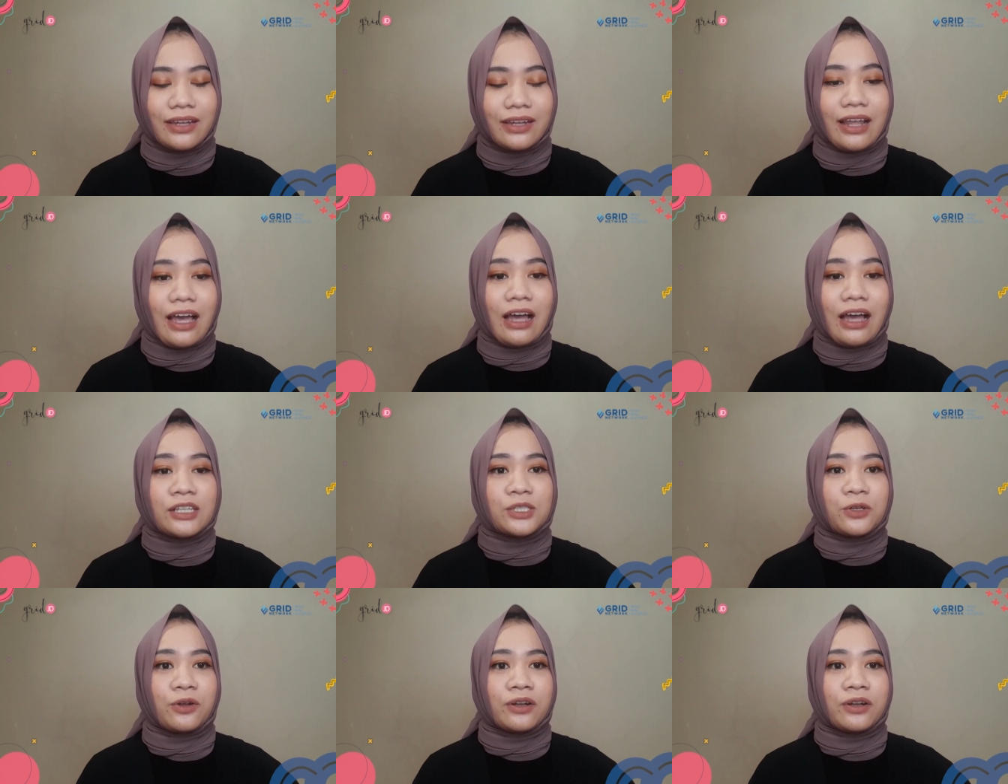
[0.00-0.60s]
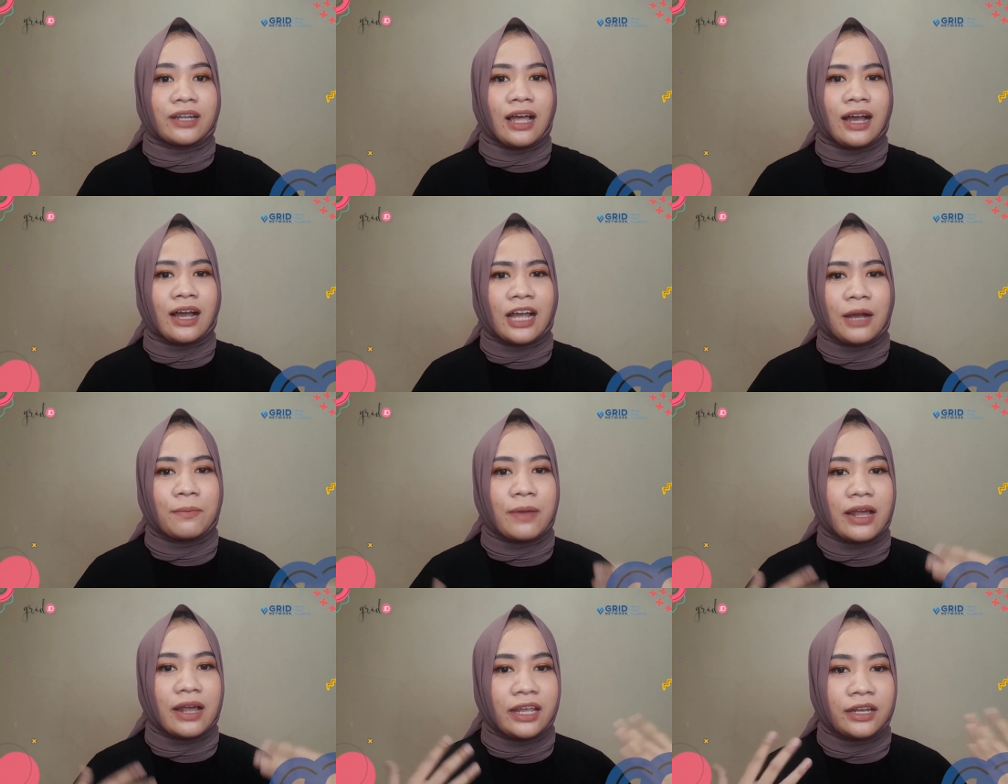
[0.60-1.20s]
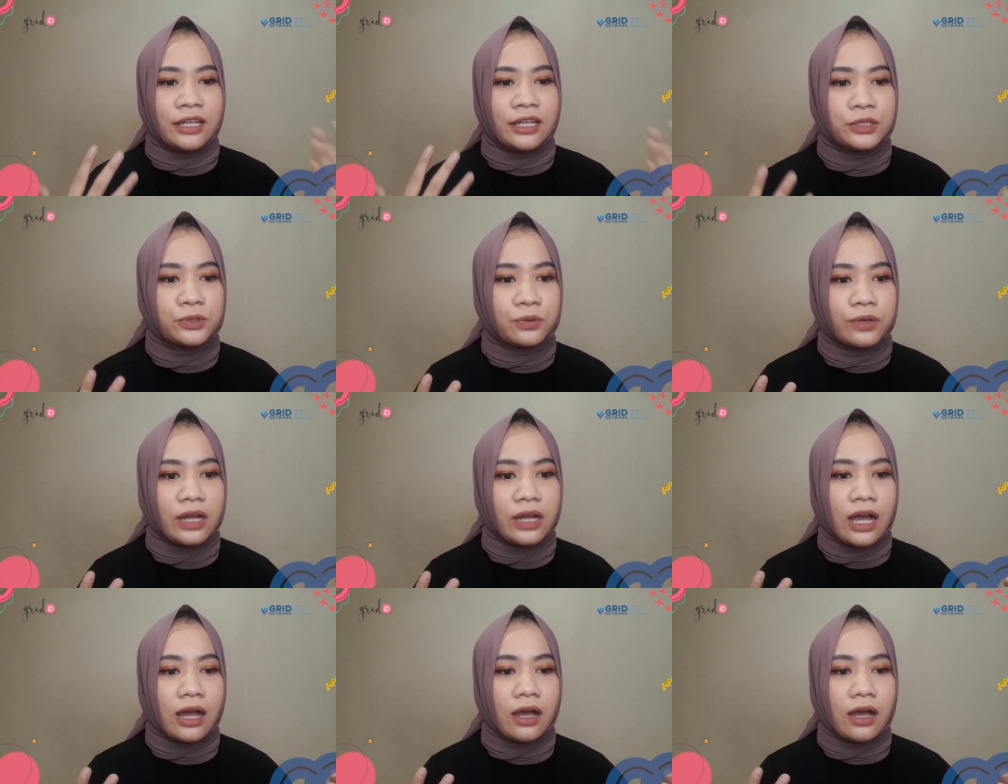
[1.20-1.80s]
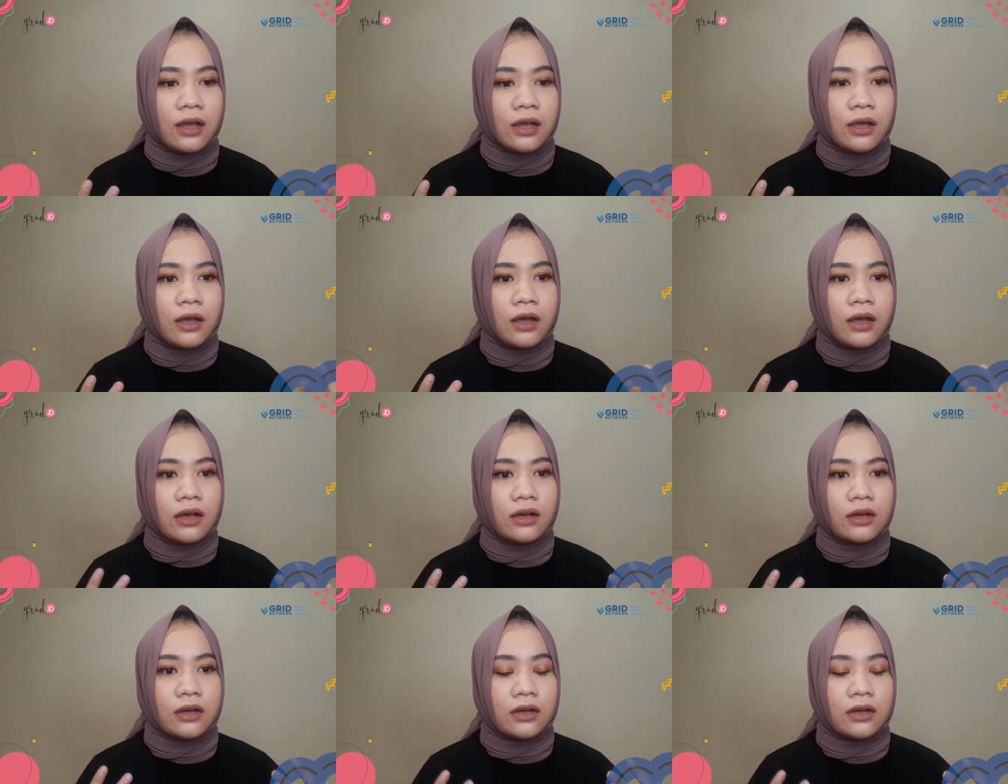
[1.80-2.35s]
Nah, sontak kabar ini juga e,